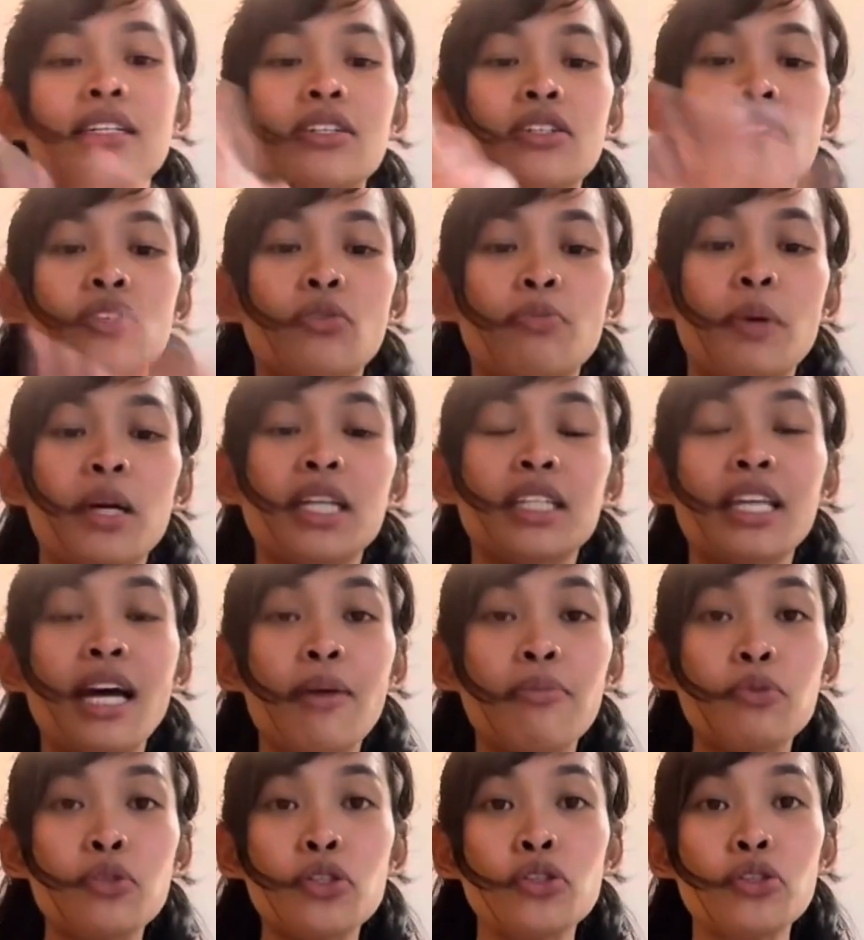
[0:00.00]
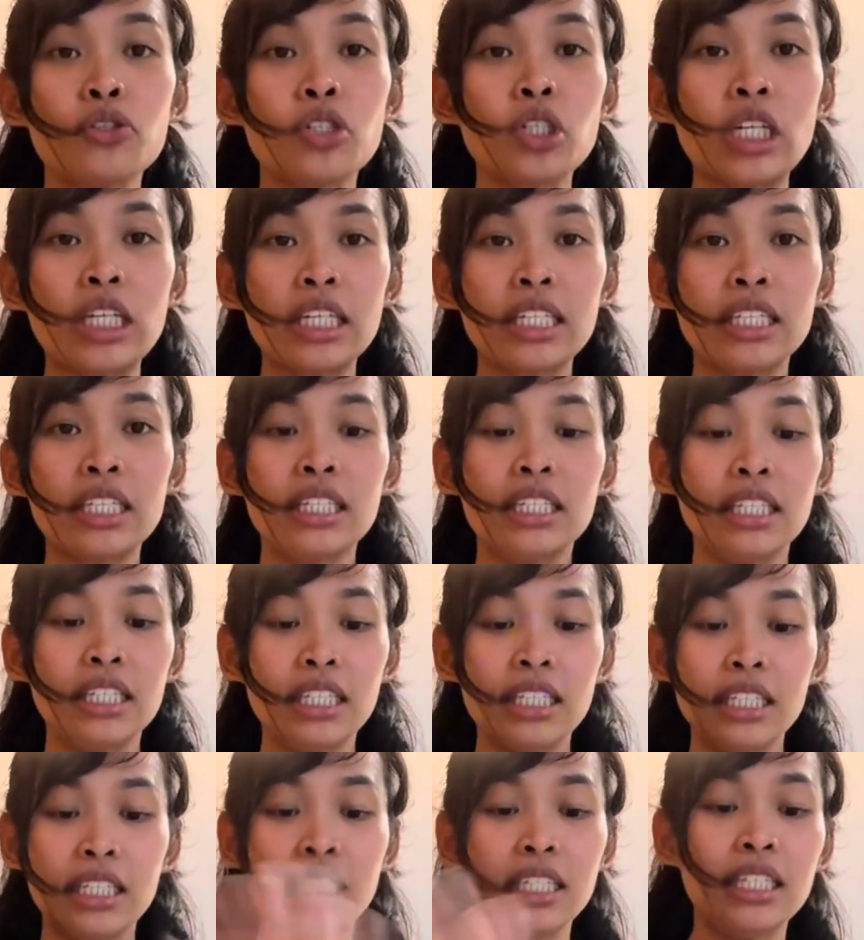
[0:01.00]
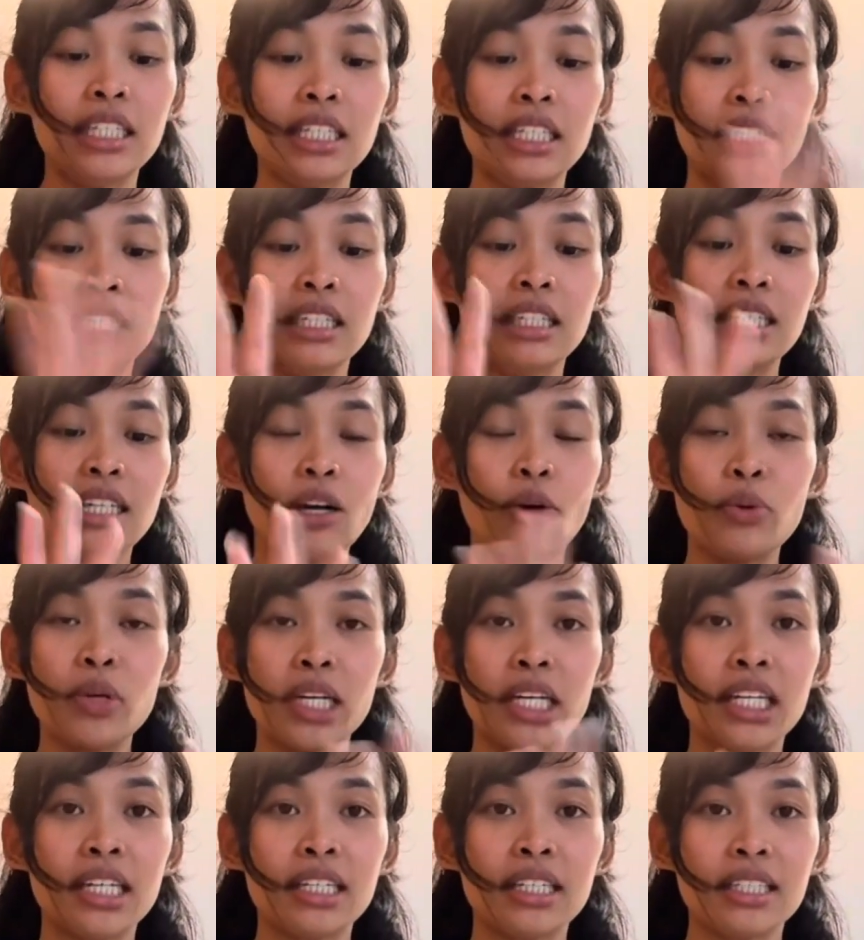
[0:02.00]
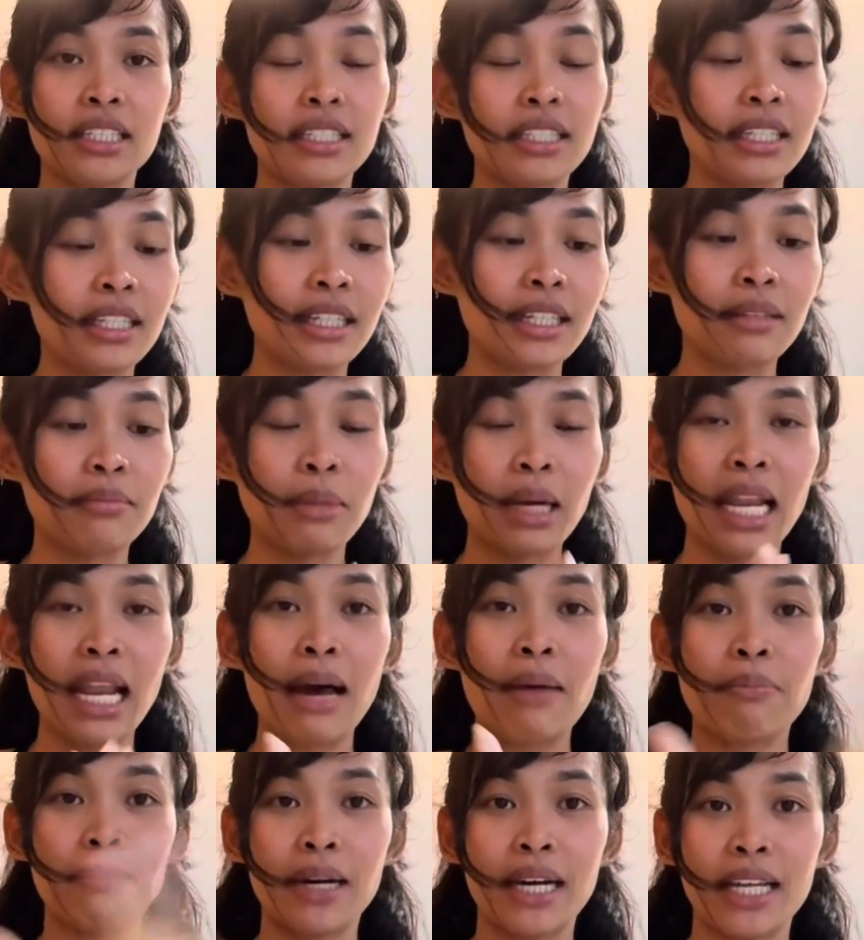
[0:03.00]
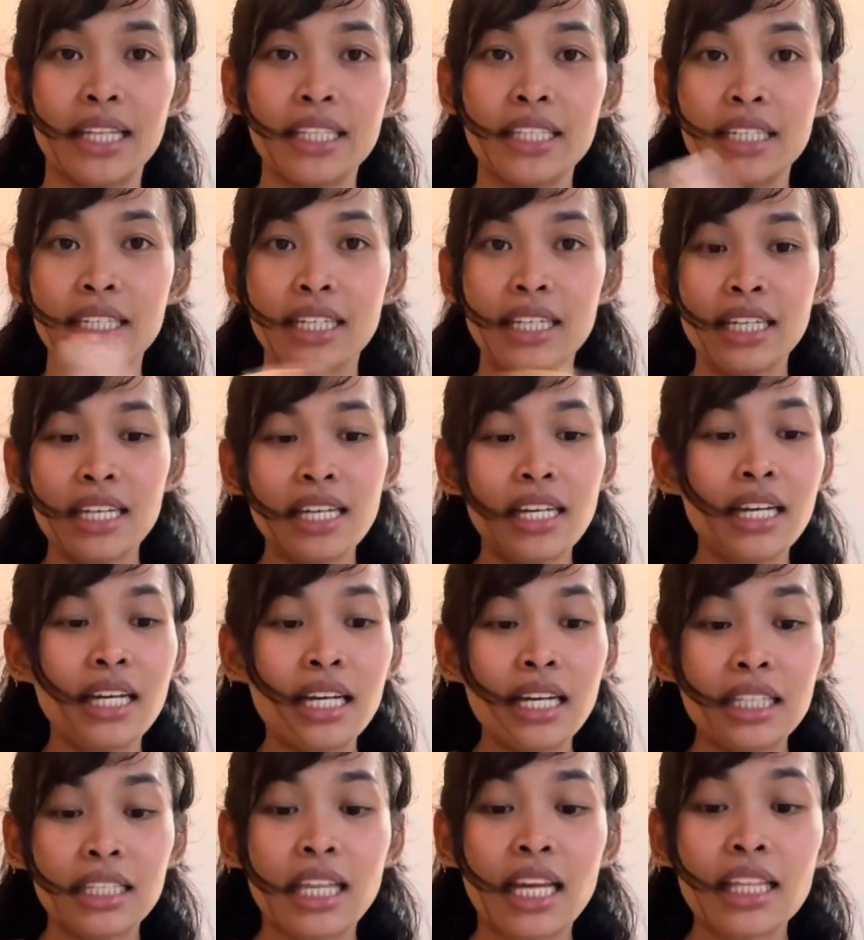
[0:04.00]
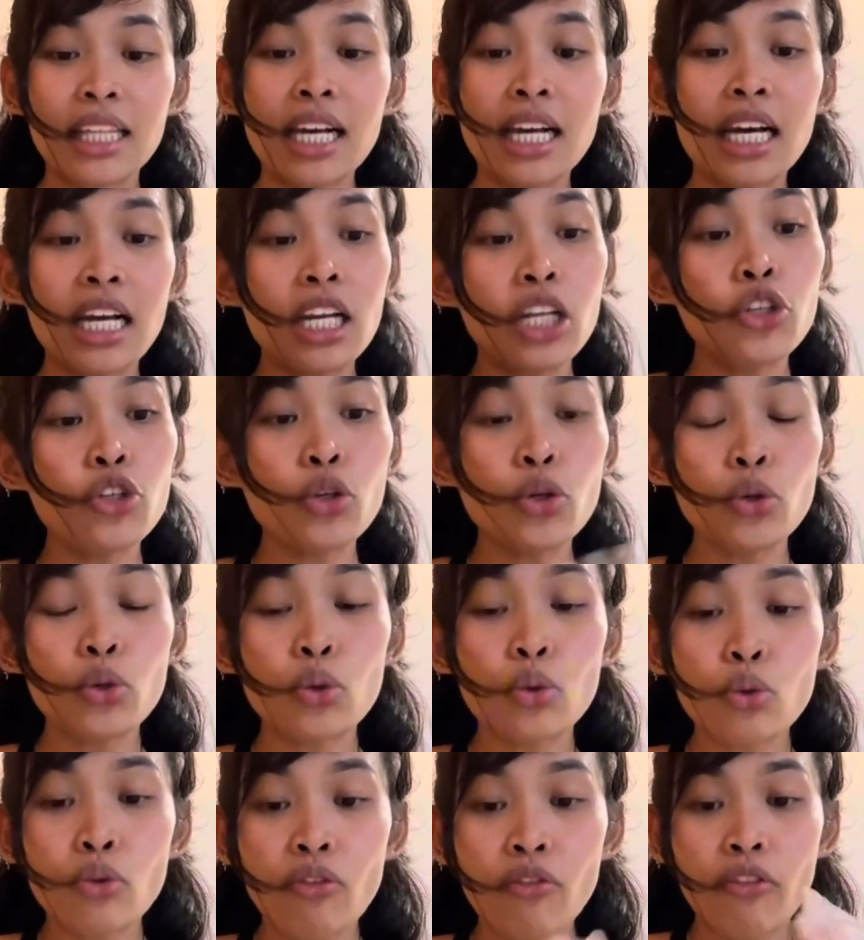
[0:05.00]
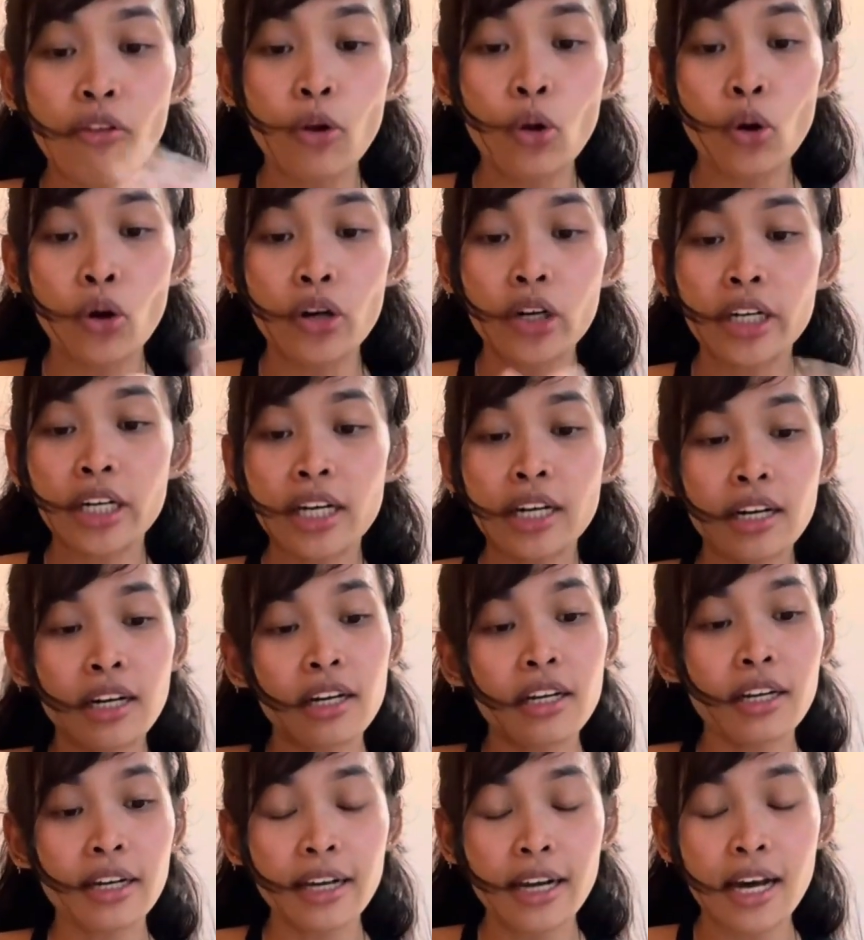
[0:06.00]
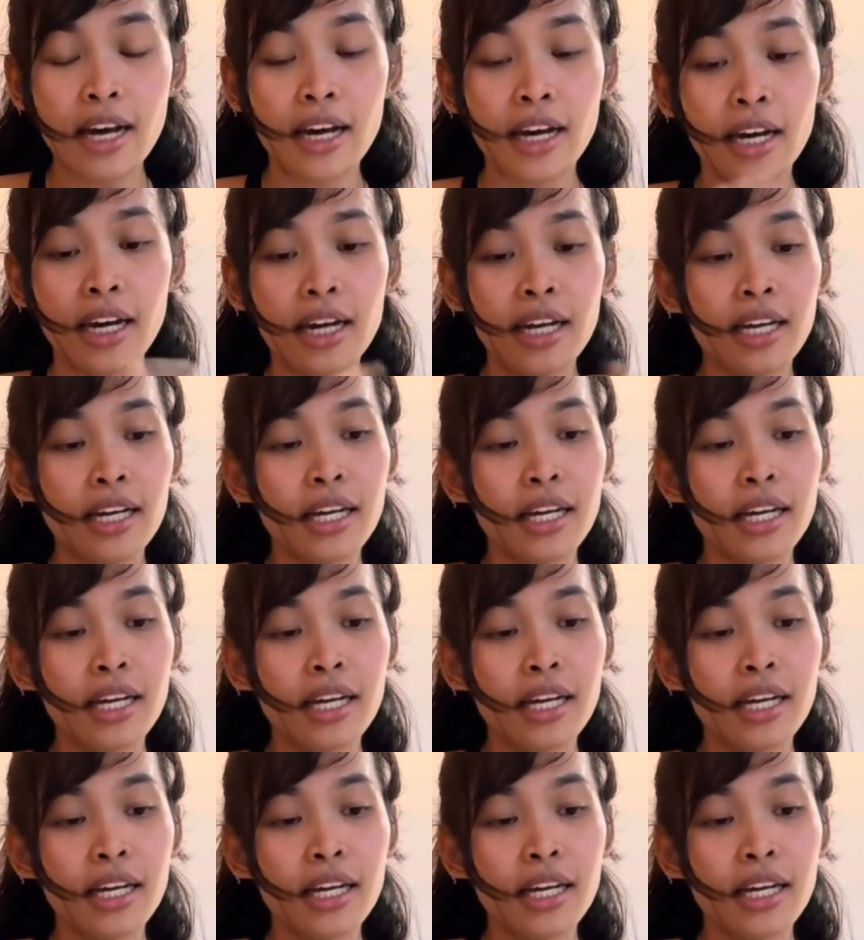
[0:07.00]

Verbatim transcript: So, pagkatapos nyo siyang i-gawing malapad, tatanggalin nyo yung floor na